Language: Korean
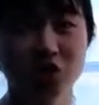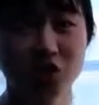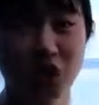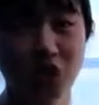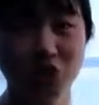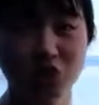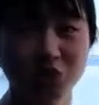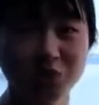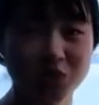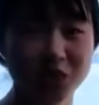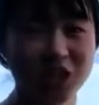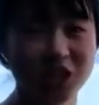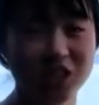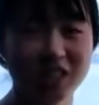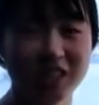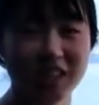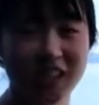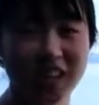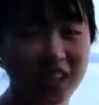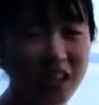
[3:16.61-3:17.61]
장점들이
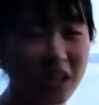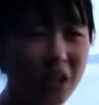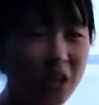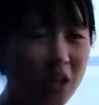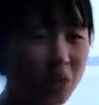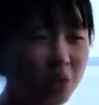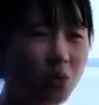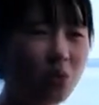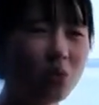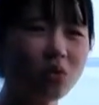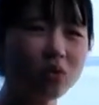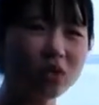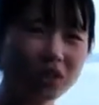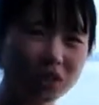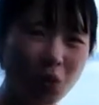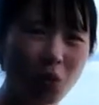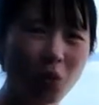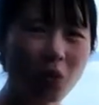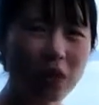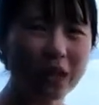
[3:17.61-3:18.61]
있는데 요거는
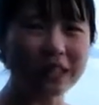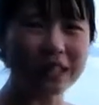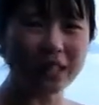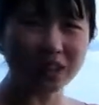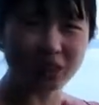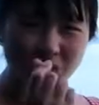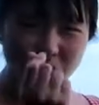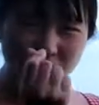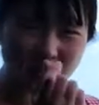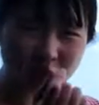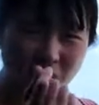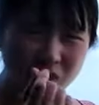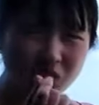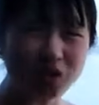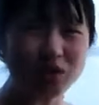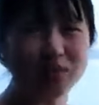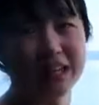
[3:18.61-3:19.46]
그거 하나가 조금